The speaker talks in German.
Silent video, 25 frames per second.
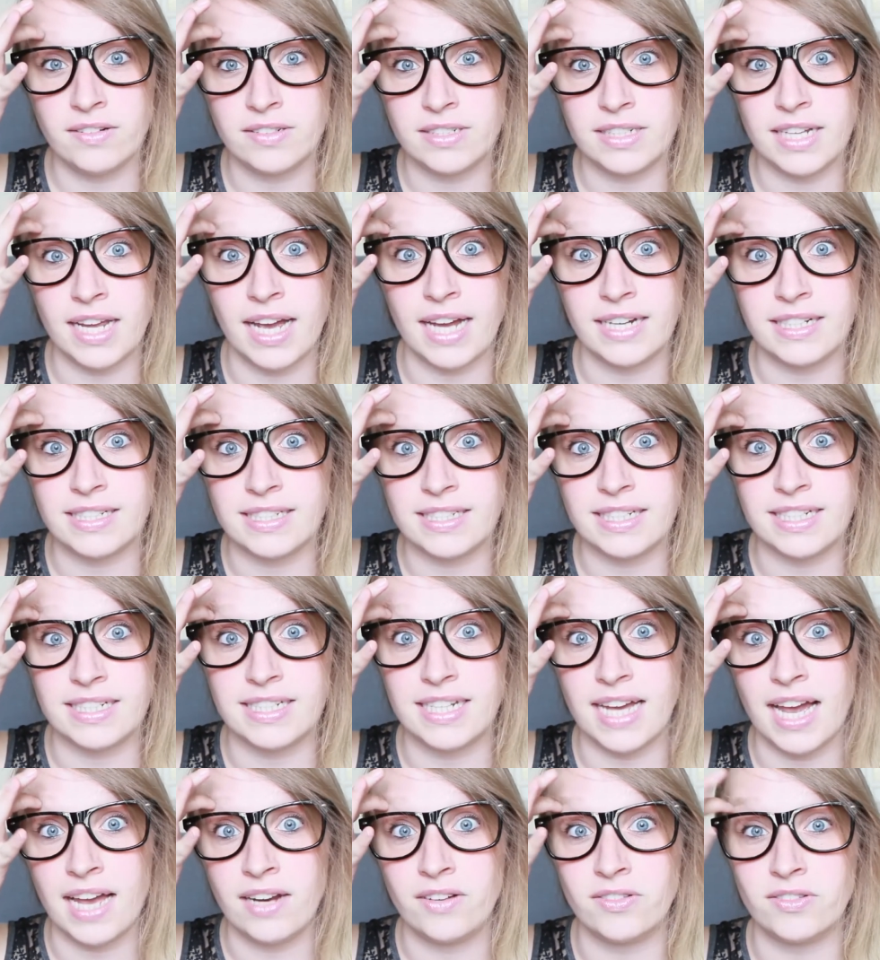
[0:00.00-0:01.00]
Und er hat es
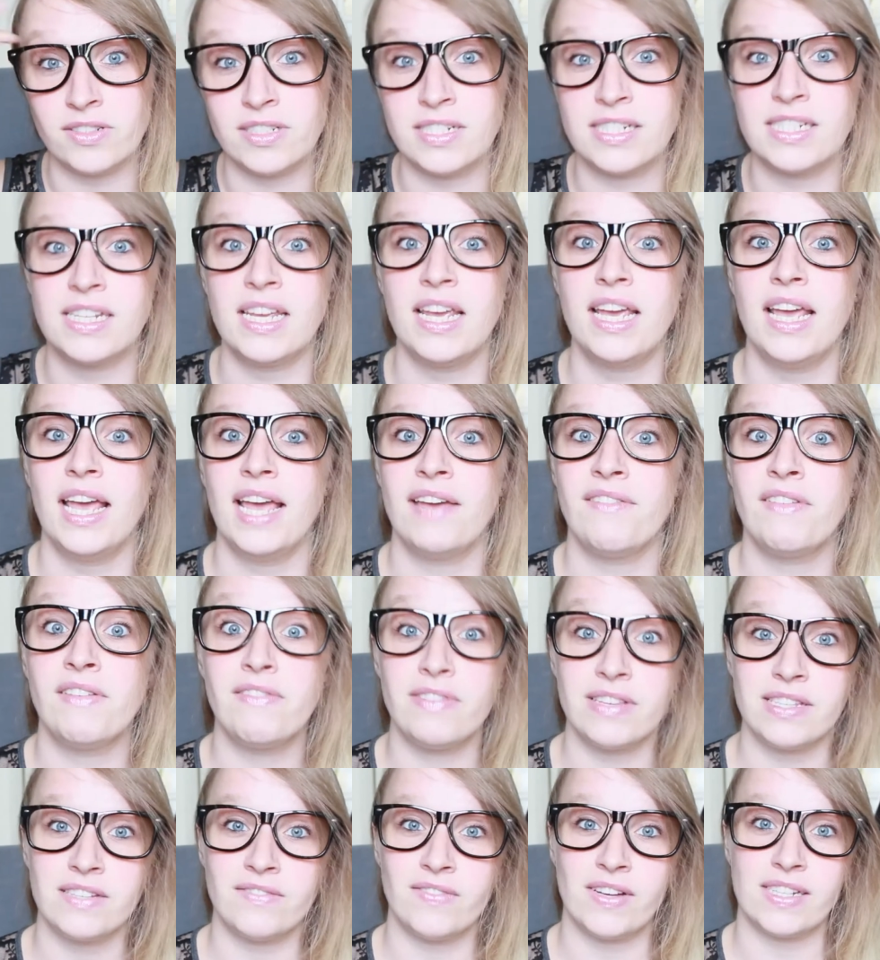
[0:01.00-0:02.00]
getan und wir
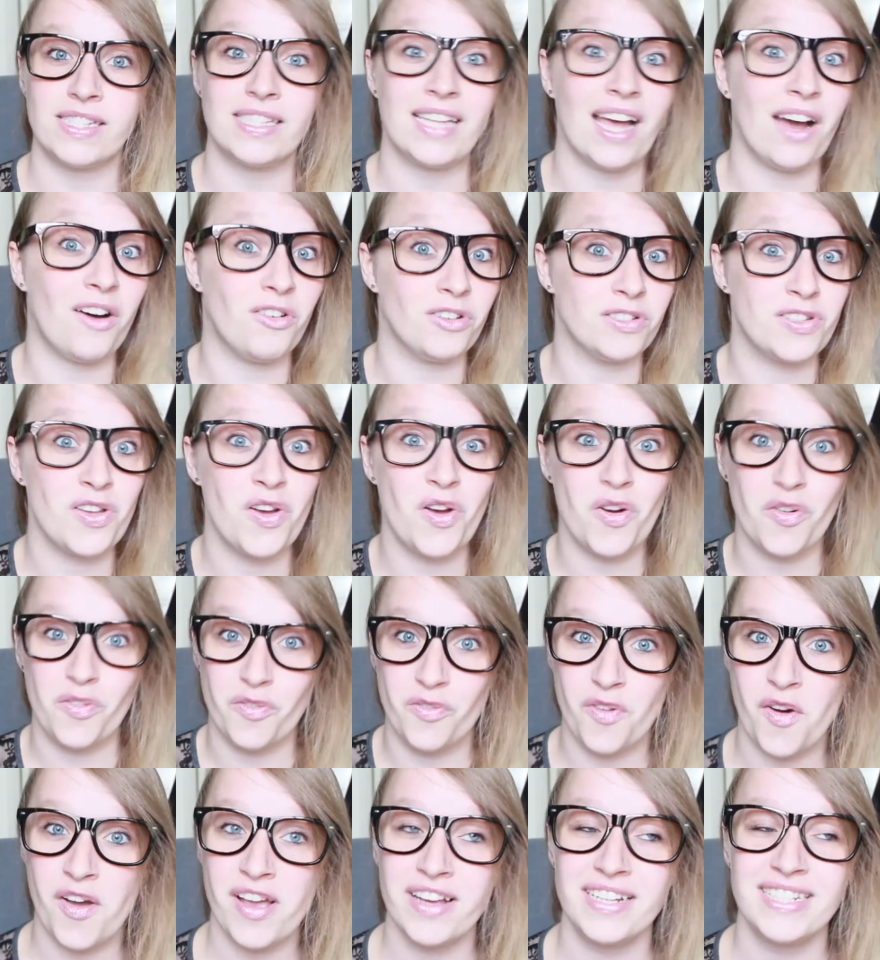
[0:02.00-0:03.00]
wissen, was daraus
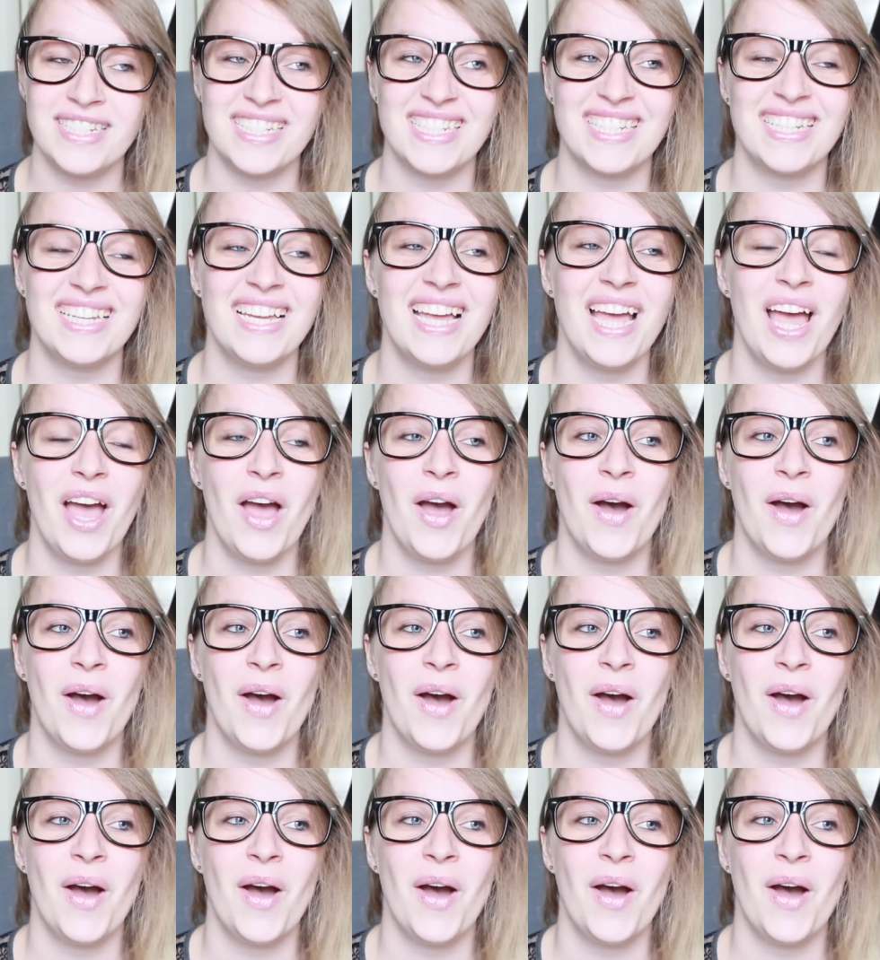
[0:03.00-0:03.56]
folgte.